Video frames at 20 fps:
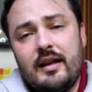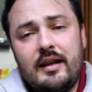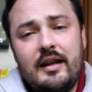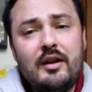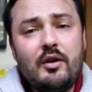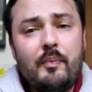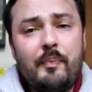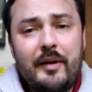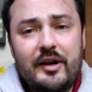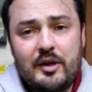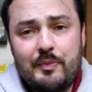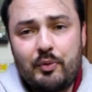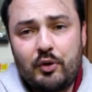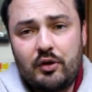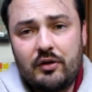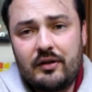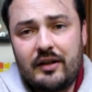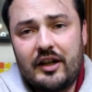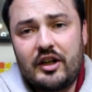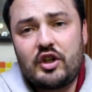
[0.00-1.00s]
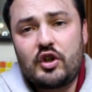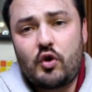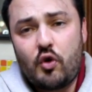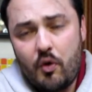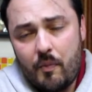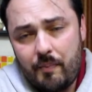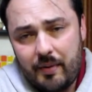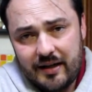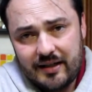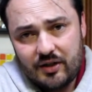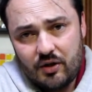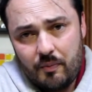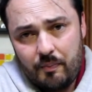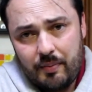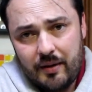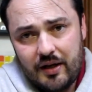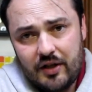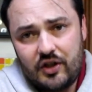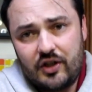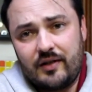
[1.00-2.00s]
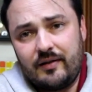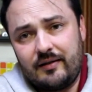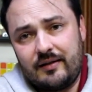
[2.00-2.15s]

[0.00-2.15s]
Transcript: e não perde a oportunidade oportunidade de comprar seu peixe.